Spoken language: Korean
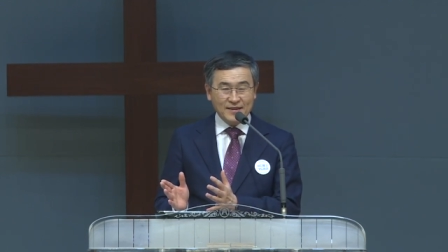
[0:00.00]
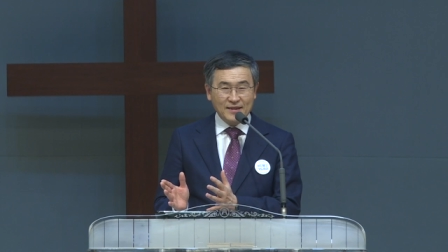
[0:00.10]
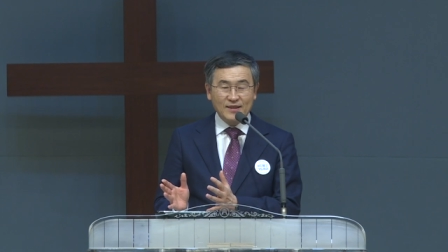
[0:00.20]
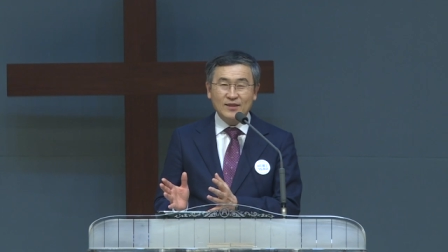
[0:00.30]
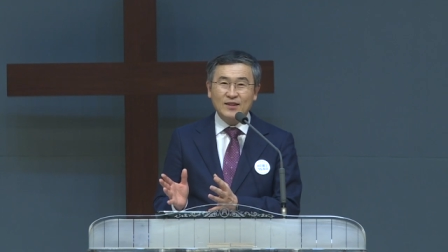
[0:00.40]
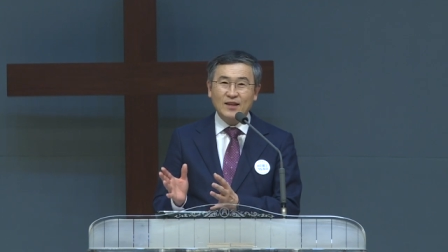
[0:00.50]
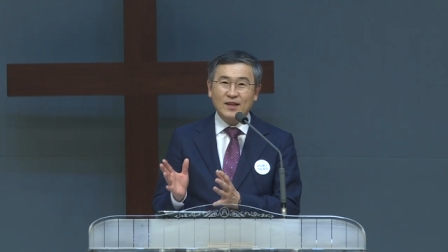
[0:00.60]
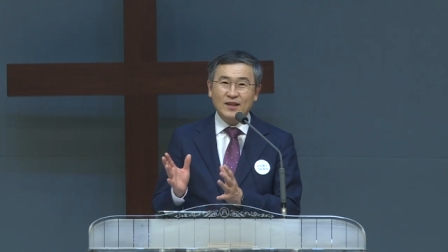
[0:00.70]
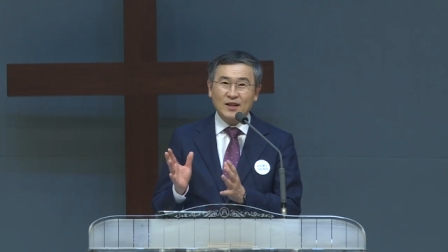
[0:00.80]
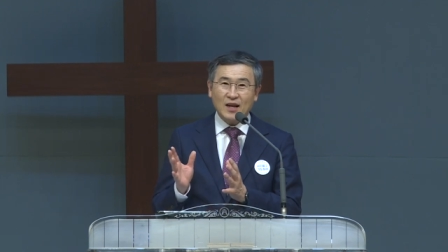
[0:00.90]

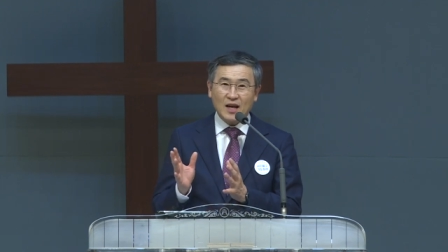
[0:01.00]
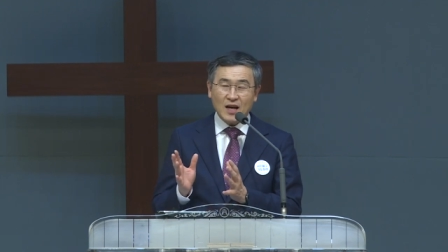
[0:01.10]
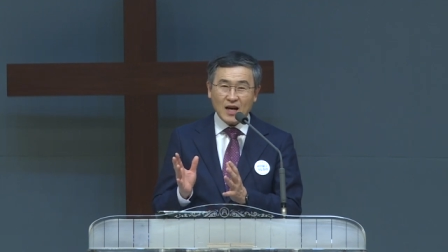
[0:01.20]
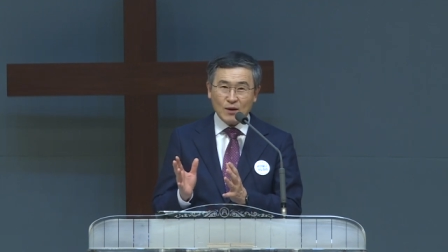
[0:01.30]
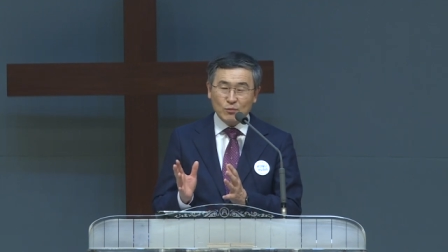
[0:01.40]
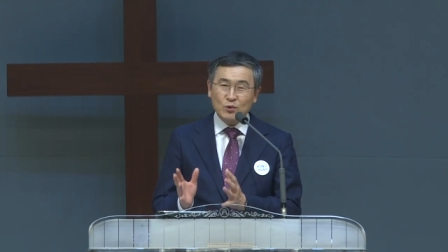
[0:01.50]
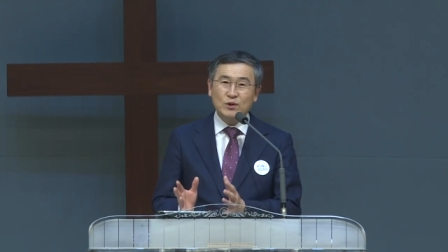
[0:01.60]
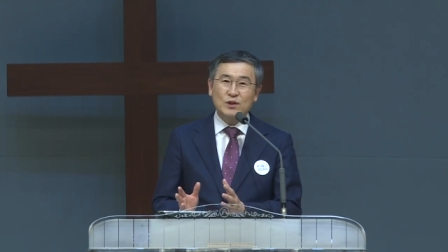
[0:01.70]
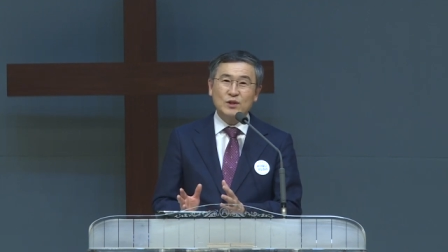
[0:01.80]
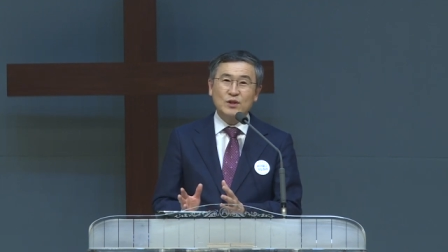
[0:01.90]
그들에게는 아무런
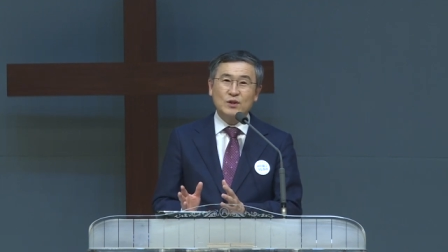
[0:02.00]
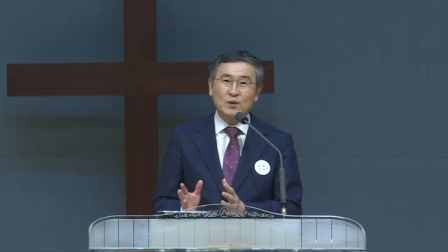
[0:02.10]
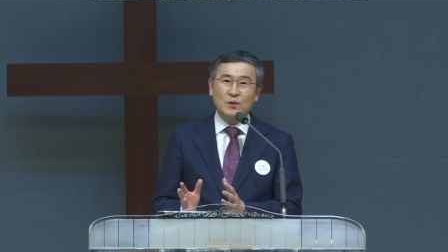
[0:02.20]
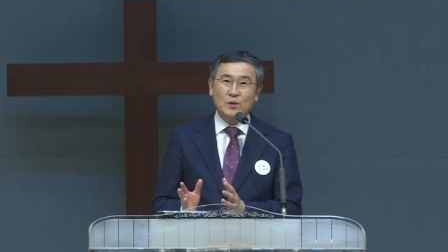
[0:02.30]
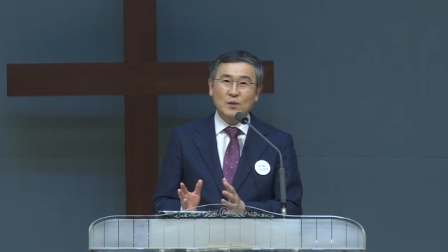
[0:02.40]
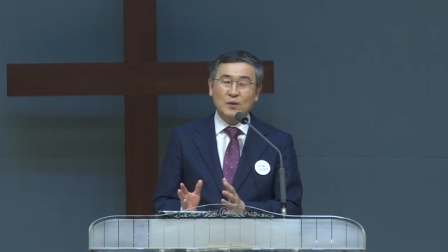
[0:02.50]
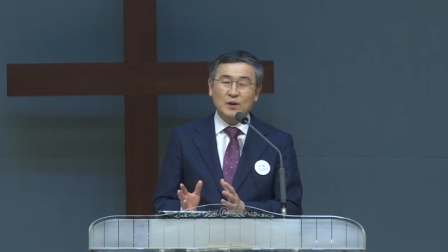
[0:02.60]
길이 없고